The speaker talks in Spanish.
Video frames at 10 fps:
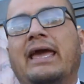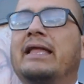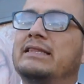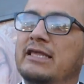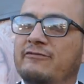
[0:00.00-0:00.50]

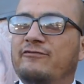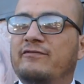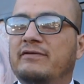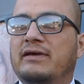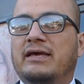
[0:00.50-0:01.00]
el DIF
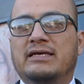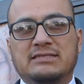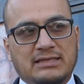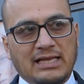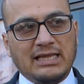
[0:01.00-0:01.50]

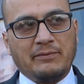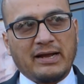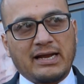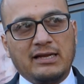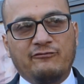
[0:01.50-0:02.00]
estatal de
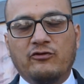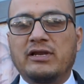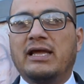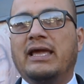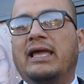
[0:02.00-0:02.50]
Baja
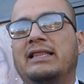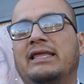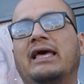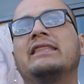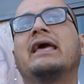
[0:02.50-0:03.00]
California
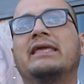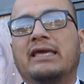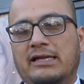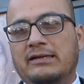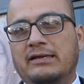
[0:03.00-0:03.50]
el día de
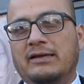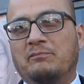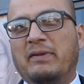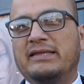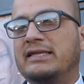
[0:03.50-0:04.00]
ayer,
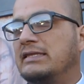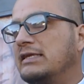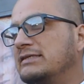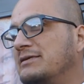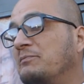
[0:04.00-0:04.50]

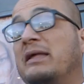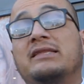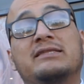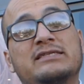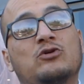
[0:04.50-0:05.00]

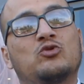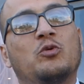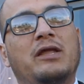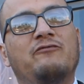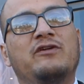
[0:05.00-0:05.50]
23, de
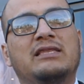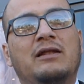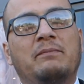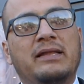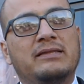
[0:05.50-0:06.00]
octubre,
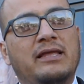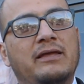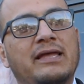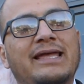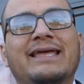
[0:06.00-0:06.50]

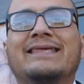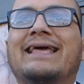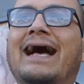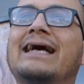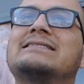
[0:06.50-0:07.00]
finalmente
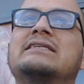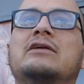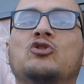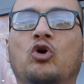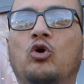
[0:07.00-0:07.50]
ya
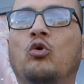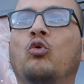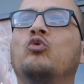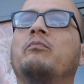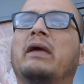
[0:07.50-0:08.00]
asignó
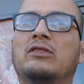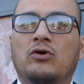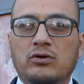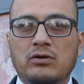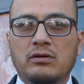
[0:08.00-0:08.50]
un
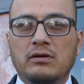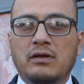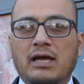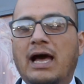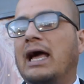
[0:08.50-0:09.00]
menor
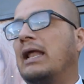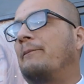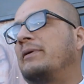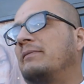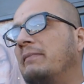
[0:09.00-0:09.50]
a
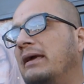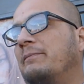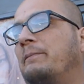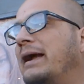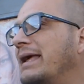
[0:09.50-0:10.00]
la
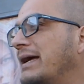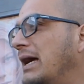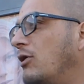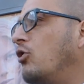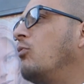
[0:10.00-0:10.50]
primer
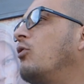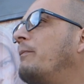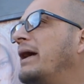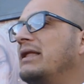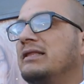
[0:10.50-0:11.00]
pareja
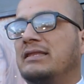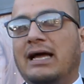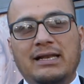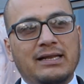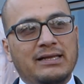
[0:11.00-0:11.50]

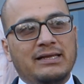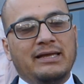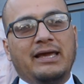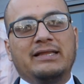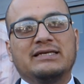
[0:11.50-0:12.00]
homoparental
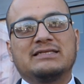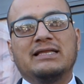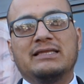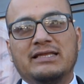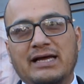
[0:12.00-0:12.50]
en
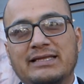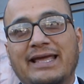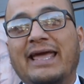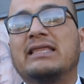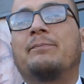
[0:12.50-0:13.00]
esta entidad
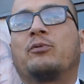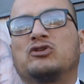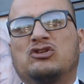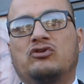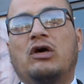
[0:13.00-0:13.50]
en el
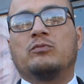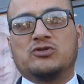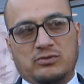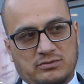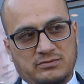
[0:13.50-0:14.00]
proceso de
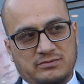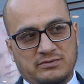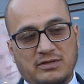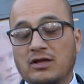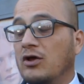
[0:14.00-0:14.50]
adopción.
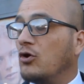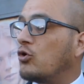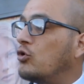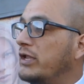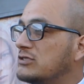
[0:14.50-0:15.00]

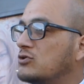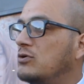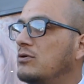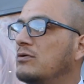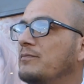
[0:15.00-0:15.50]
Con esto,